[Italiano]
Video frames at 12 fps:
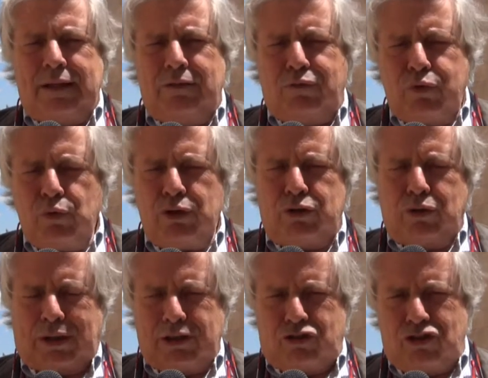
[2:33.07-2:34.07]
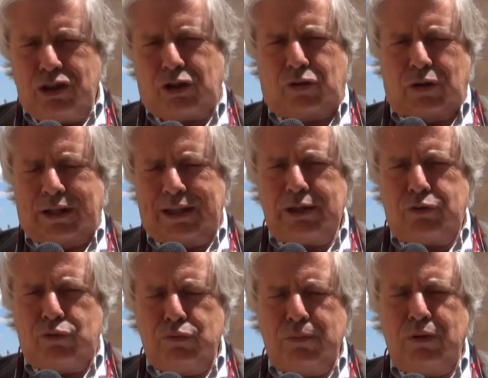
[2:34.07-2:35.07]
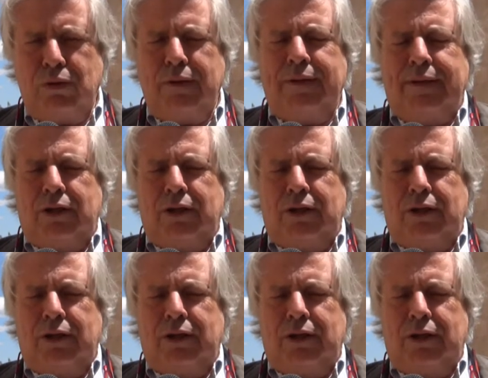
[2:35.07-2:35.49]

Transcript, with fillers: il fluido che circola nel tubo